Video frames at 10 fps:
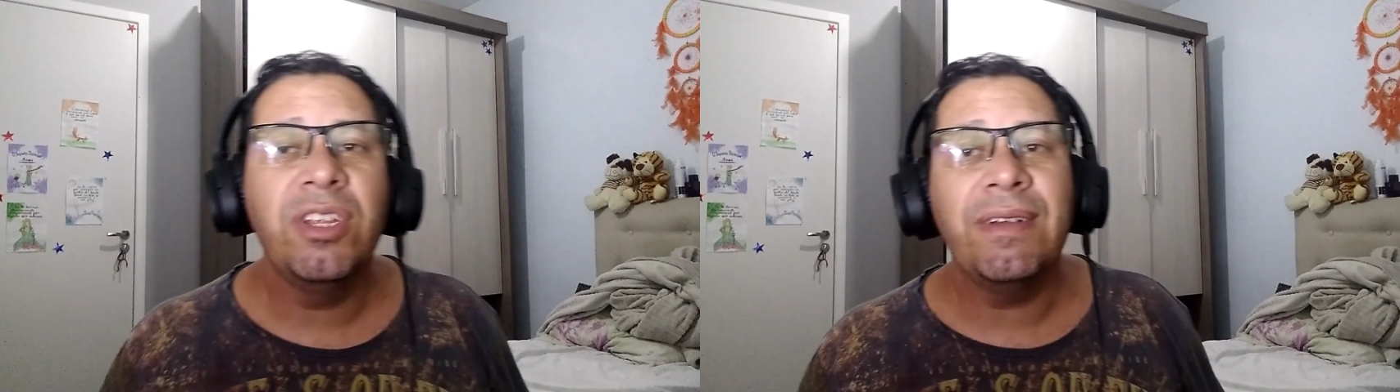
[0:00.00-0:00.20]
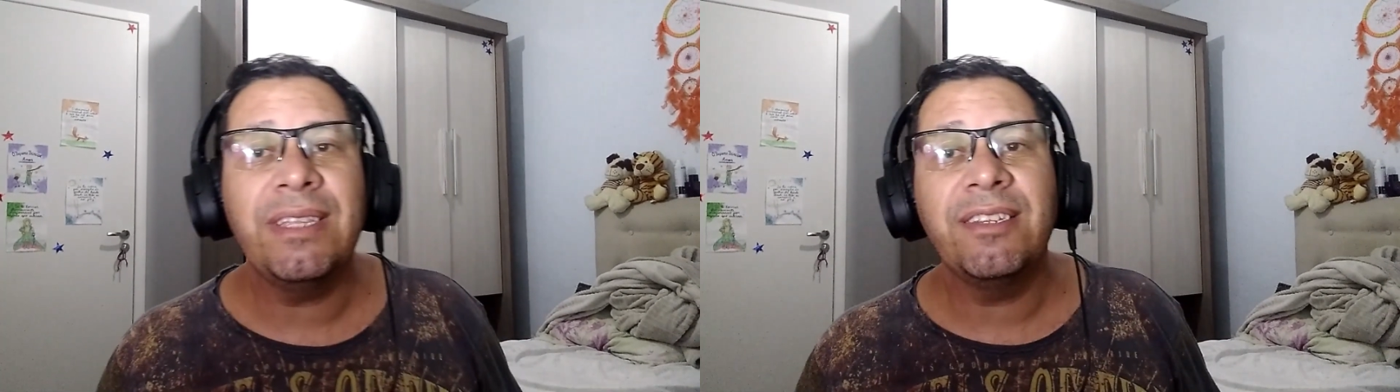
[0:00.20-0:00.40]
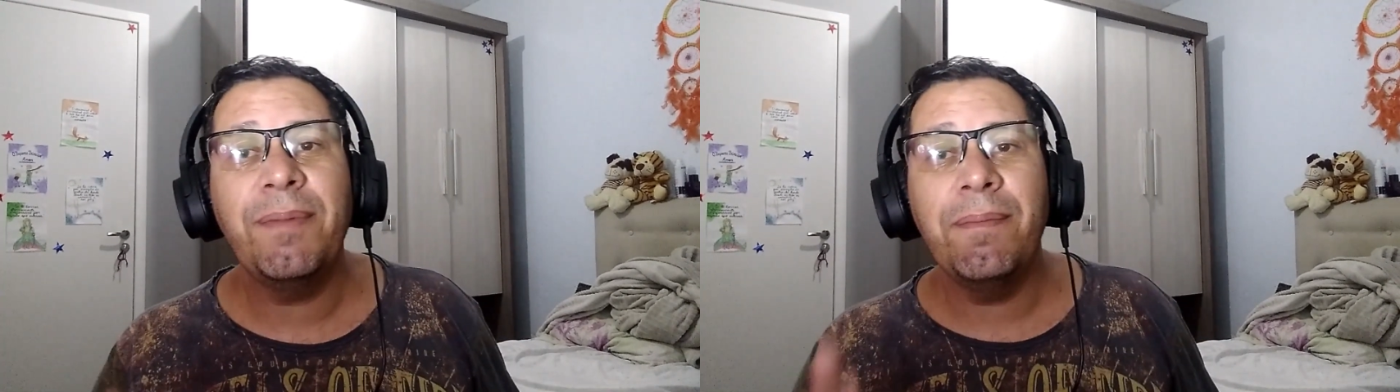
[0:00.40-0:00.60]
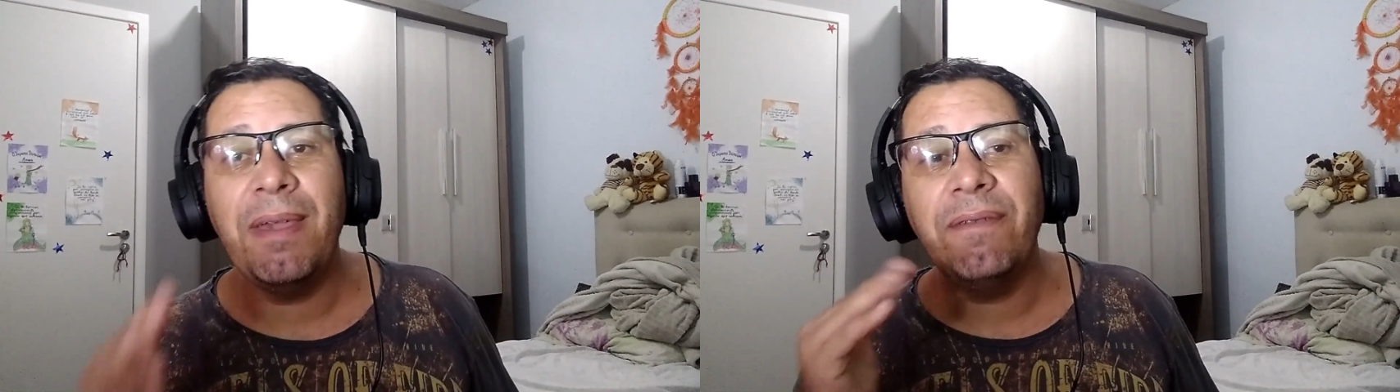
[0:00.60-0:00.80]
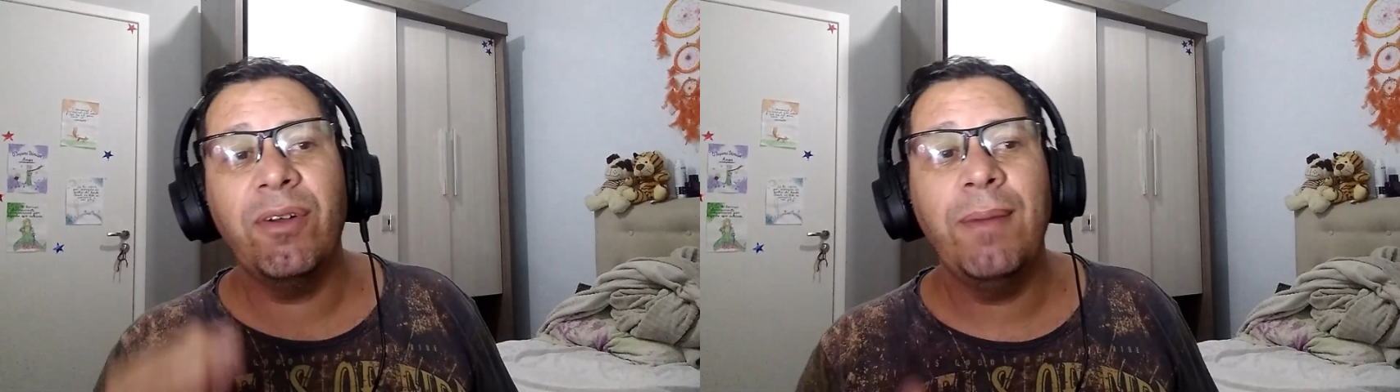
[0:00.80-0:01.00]
você vai estar sempre
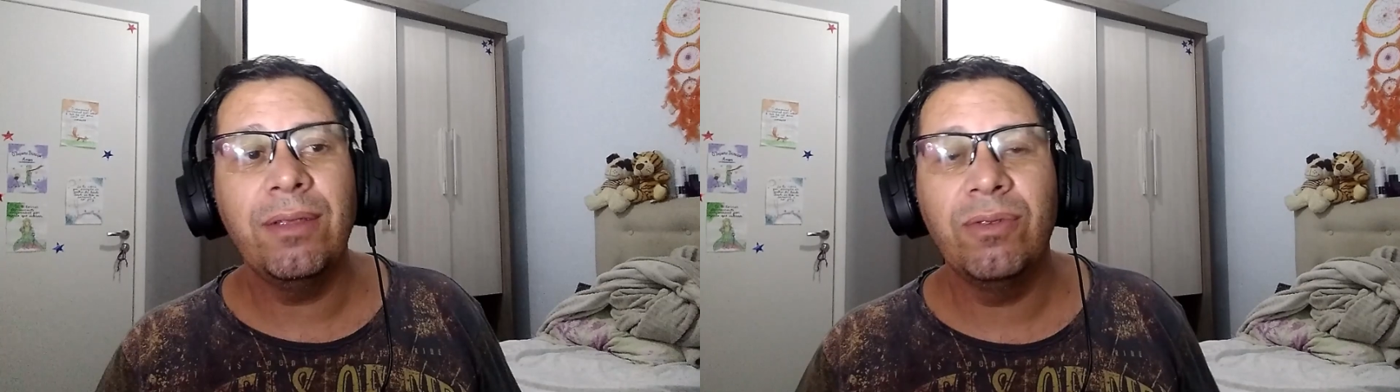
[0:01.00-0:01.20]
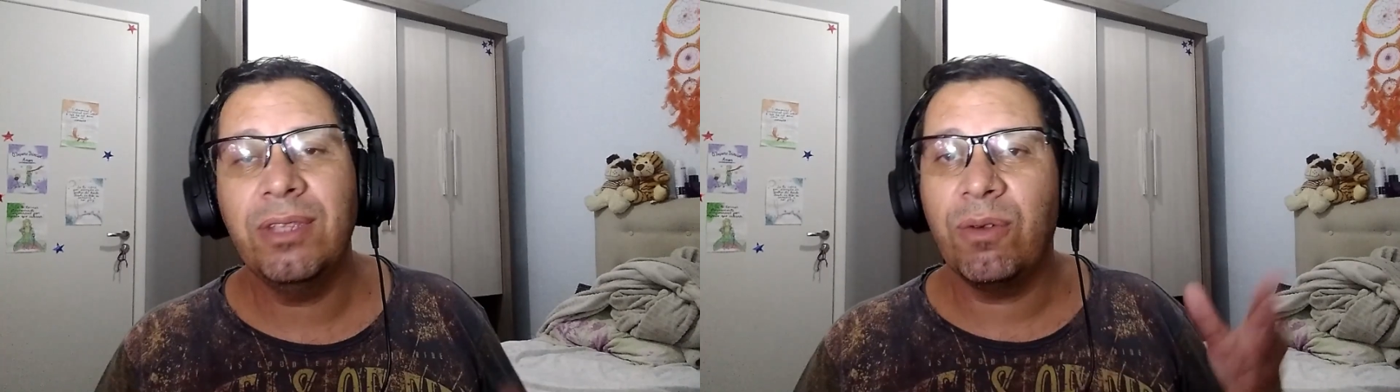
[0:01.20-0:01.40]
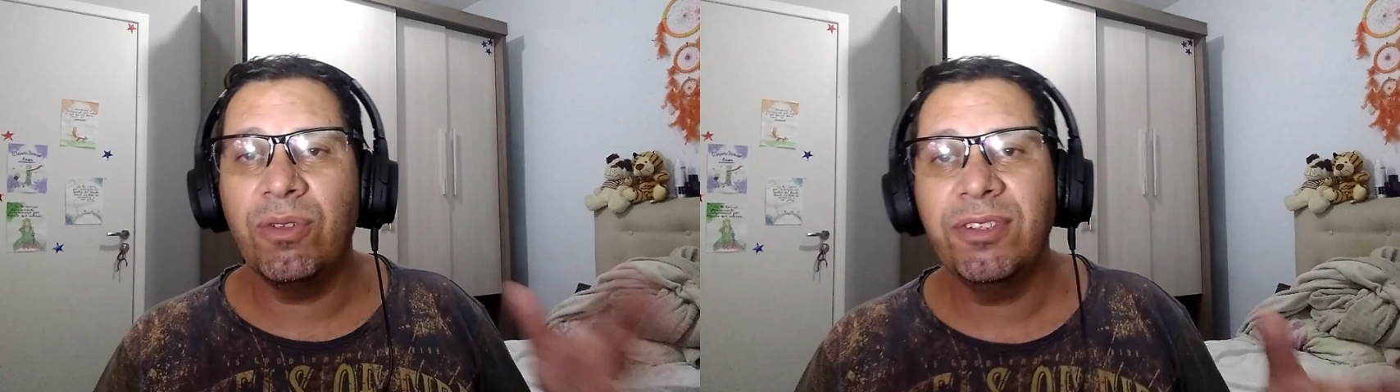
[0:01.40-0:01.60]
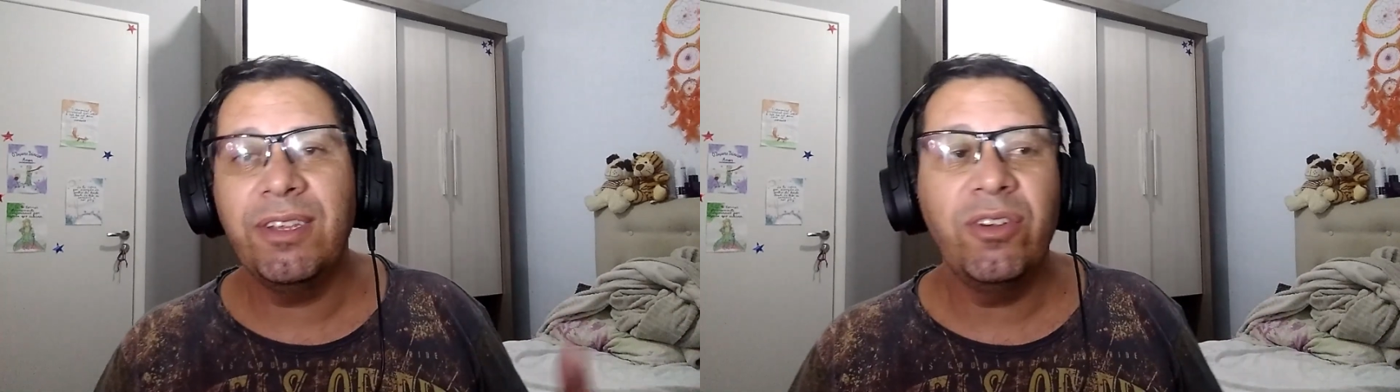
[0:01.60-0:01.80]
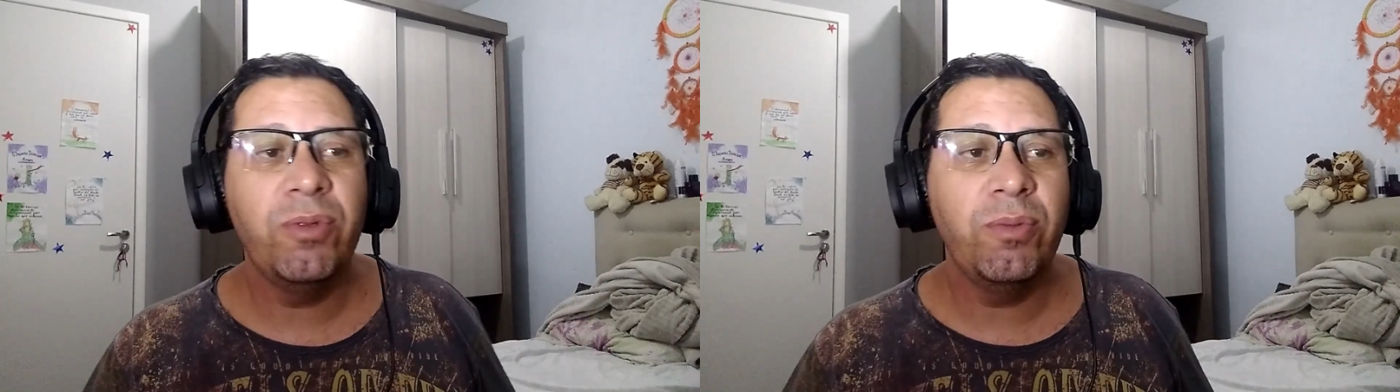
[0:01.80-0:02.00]
bem informado do que está
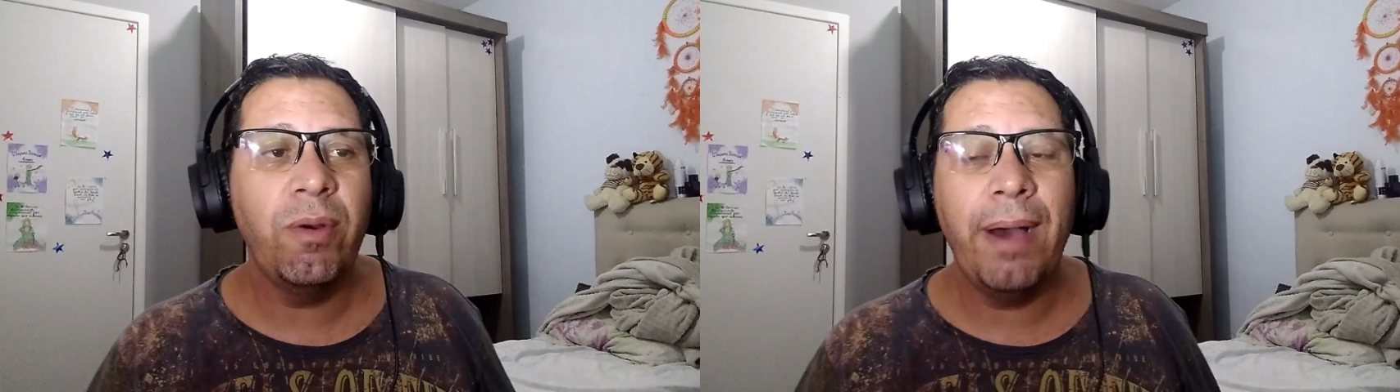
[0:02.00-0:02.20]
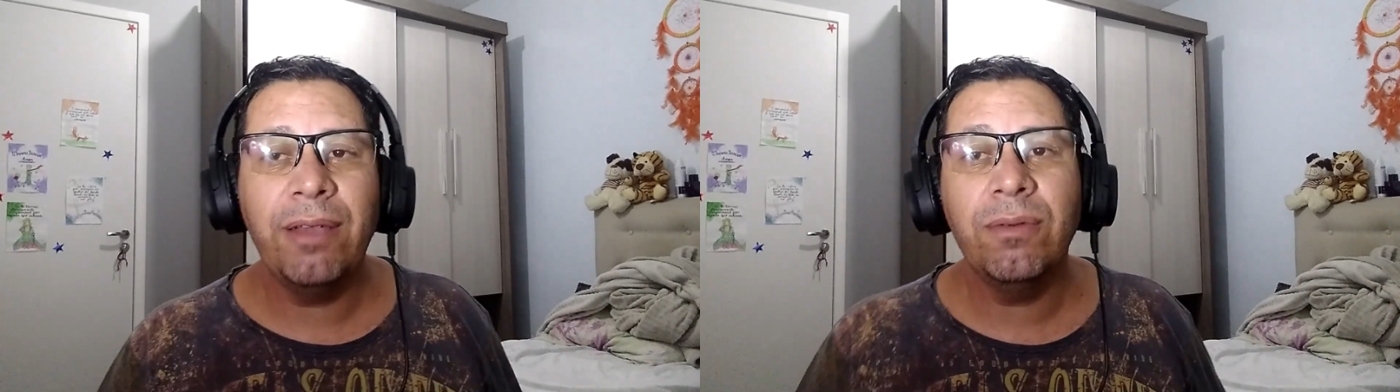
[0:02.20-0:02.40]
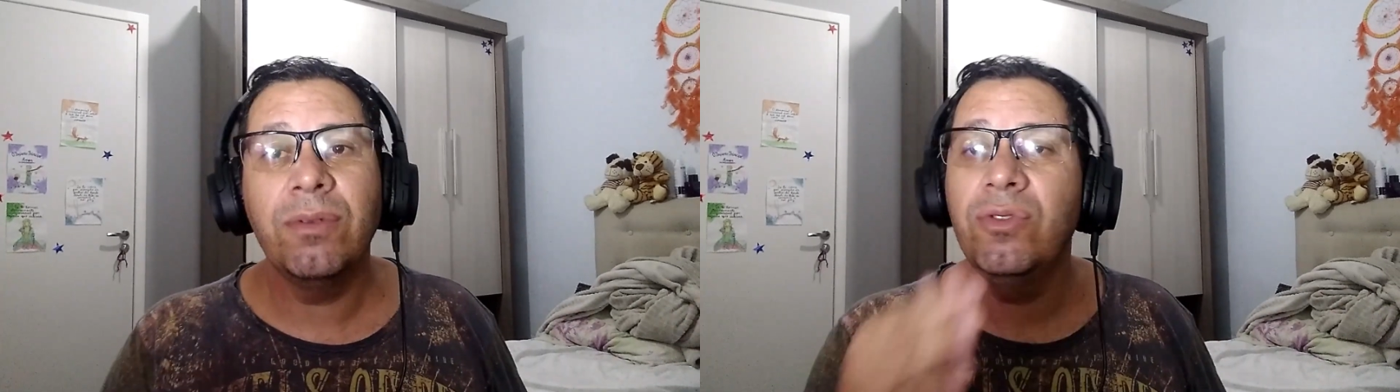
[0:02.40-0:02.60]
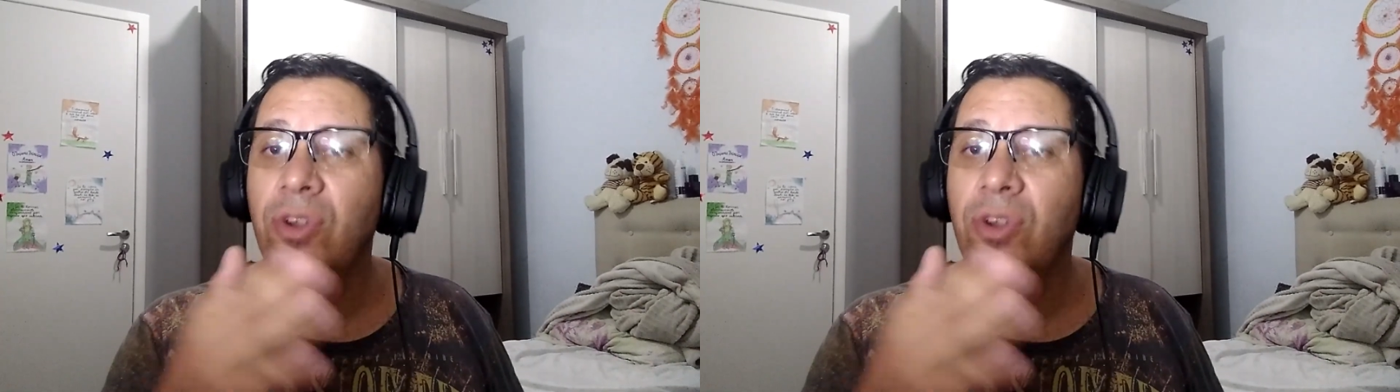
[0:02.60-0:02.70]
acontecendo no mundo mobile,